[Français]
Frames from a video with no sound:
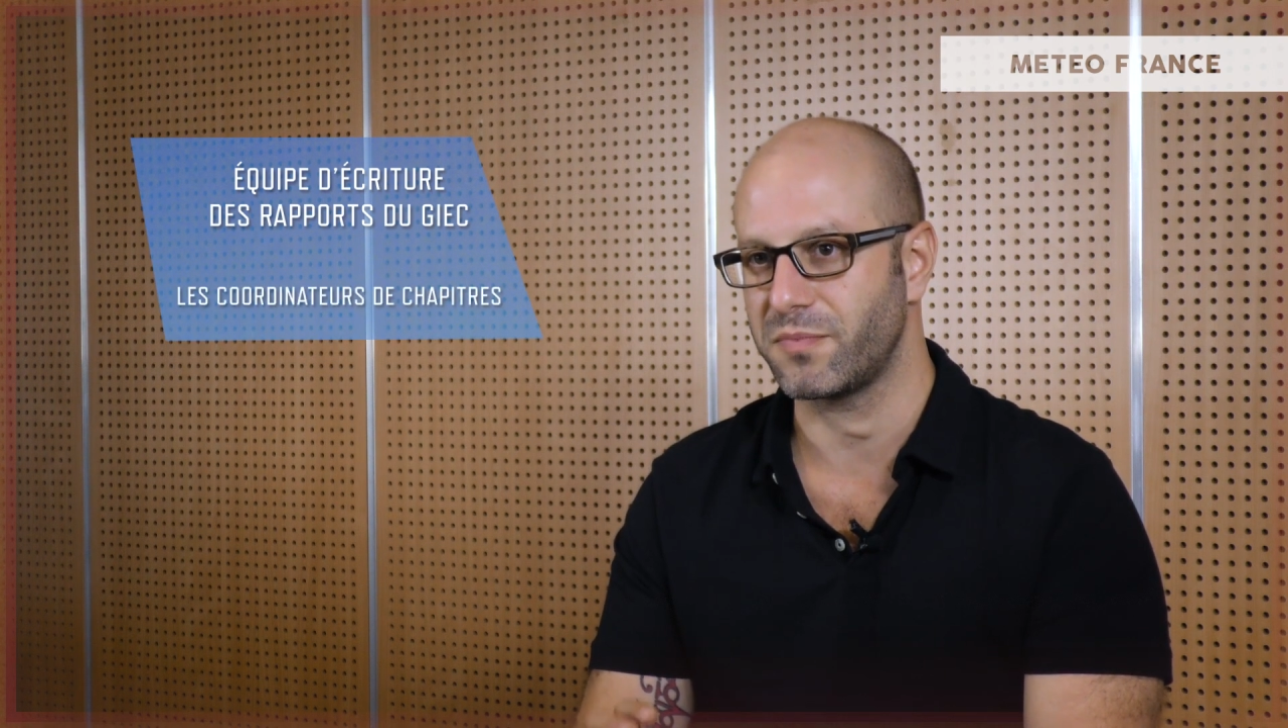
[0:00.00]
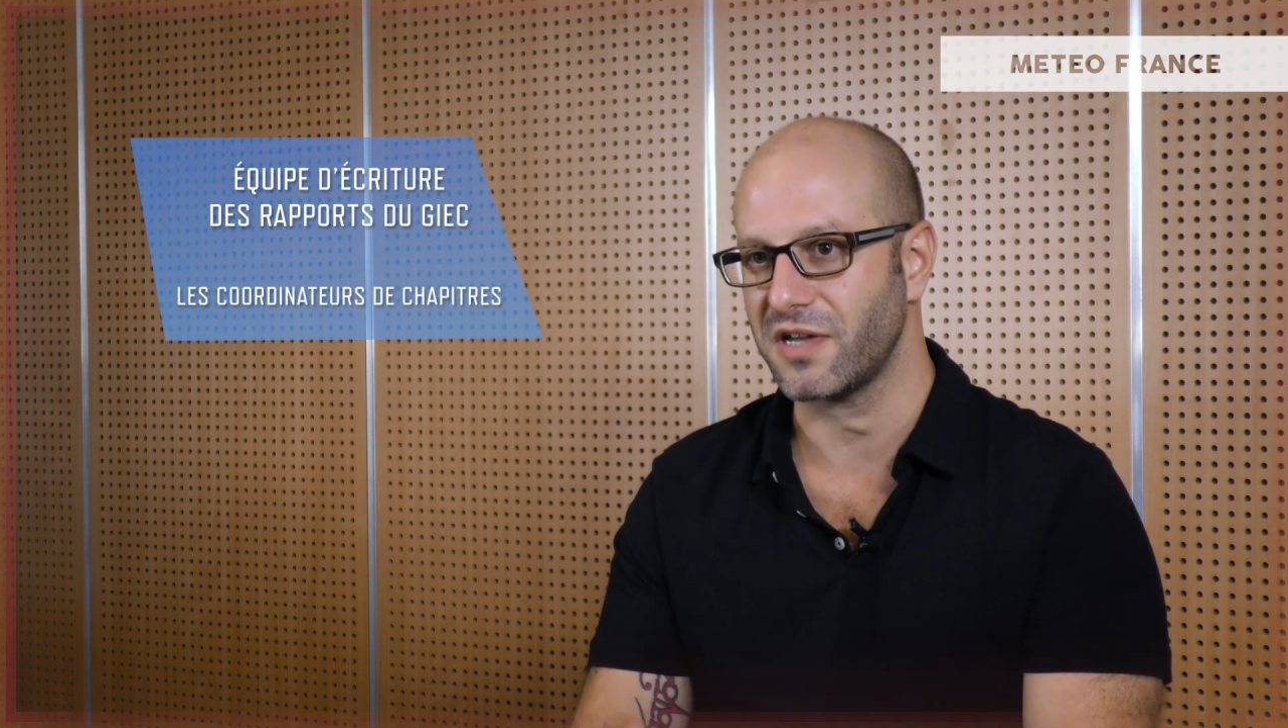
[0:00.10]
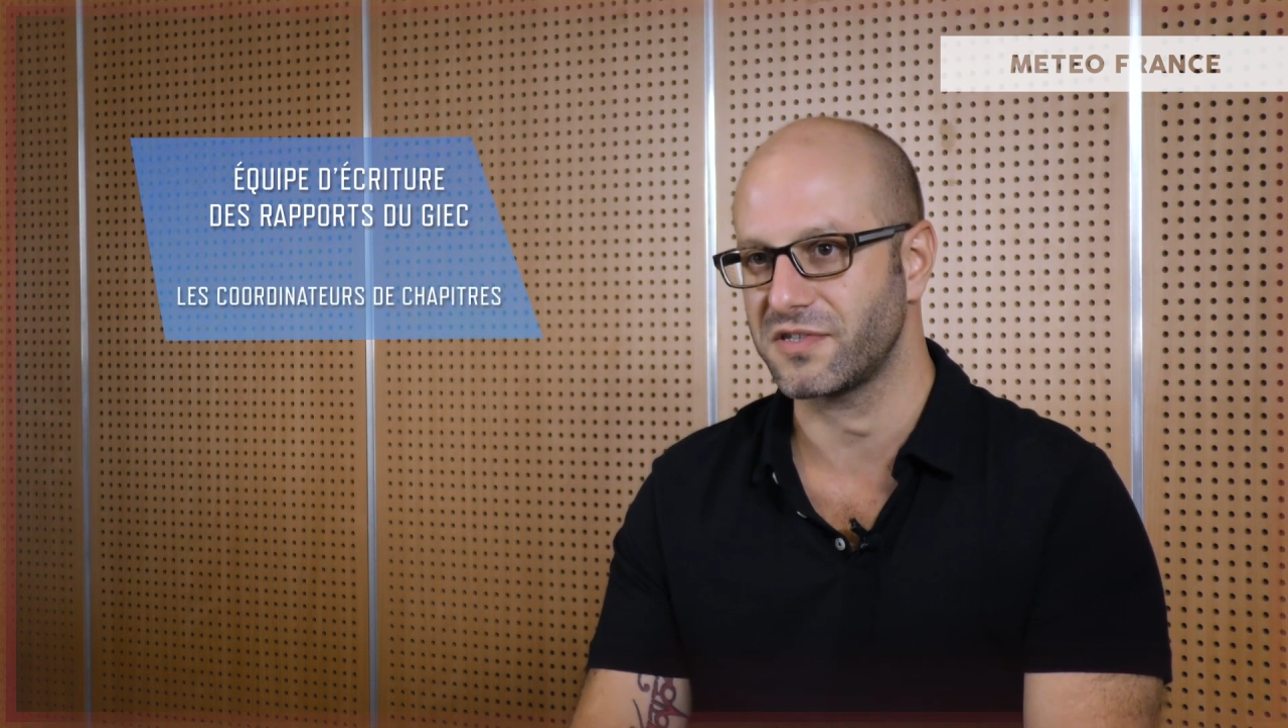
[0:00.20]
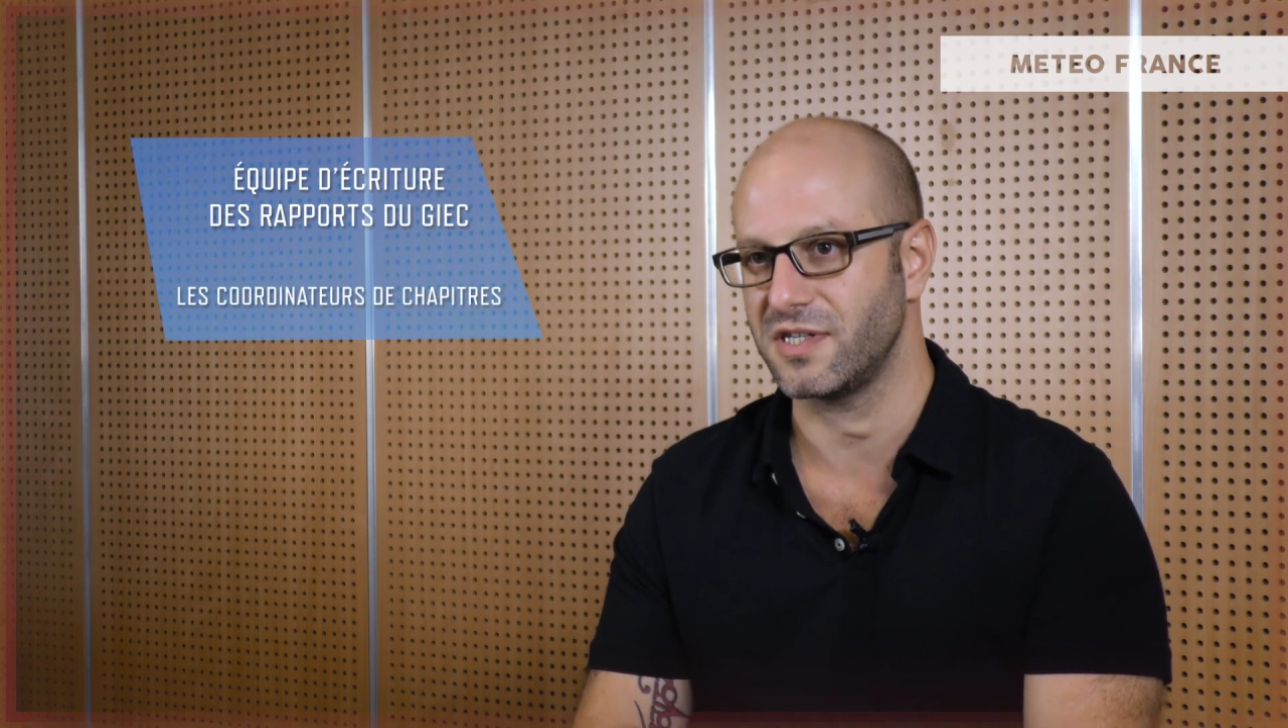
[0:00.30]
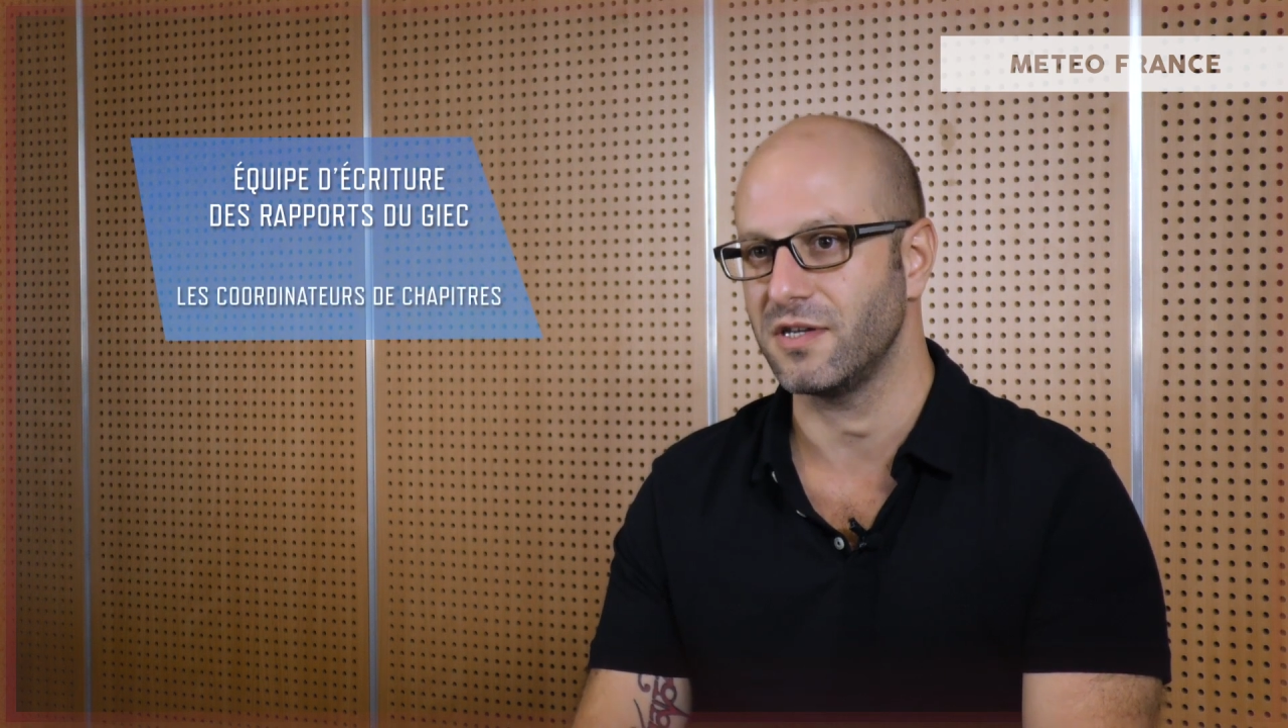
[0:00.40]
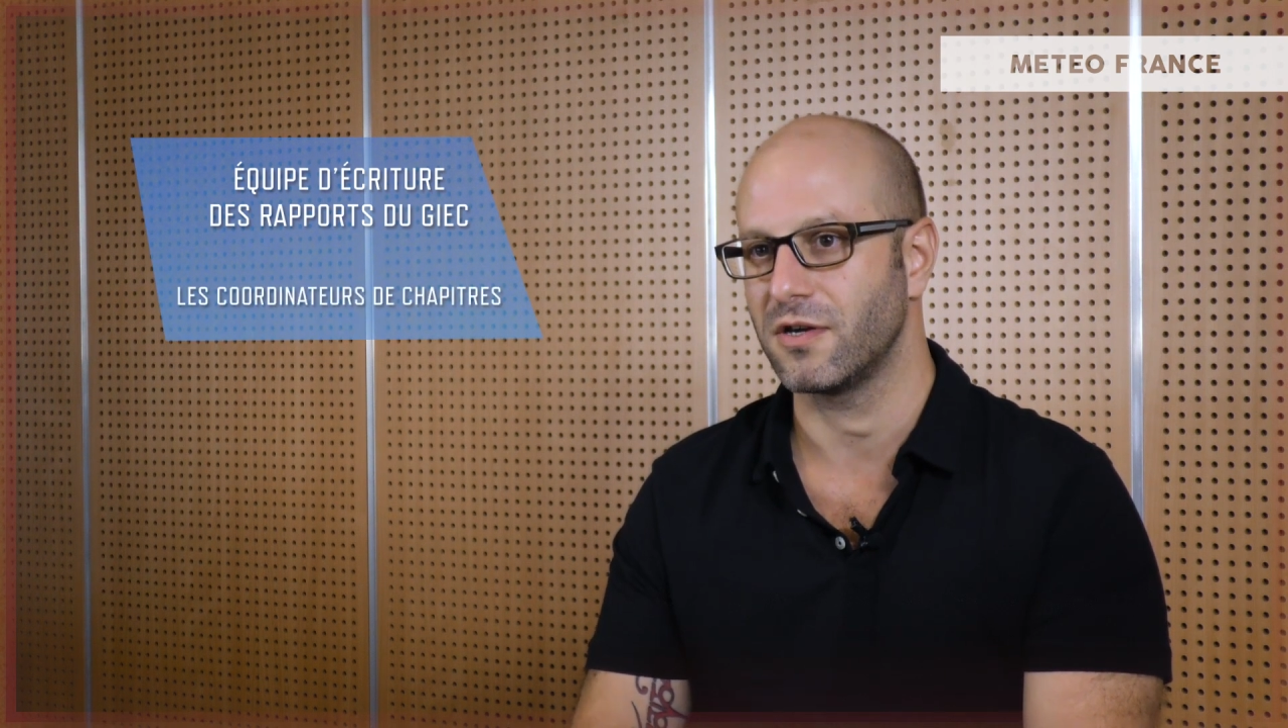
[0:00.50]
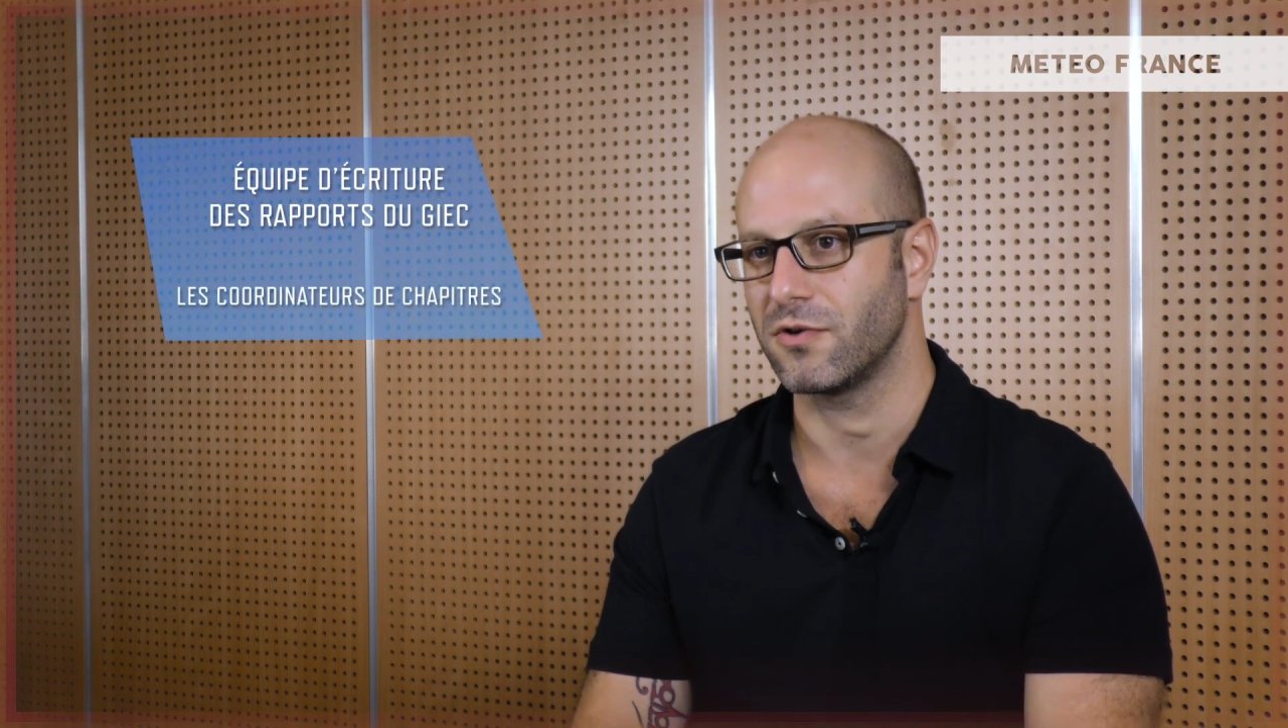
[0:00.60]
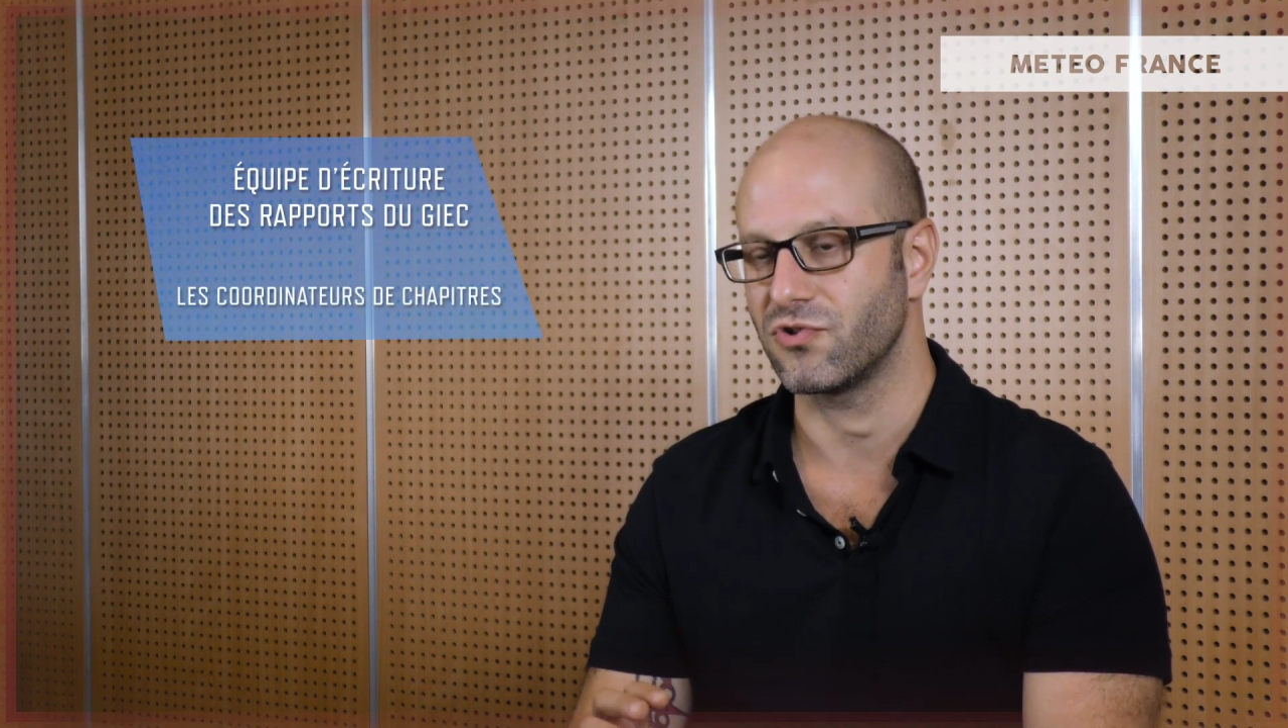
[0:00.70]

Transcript: parties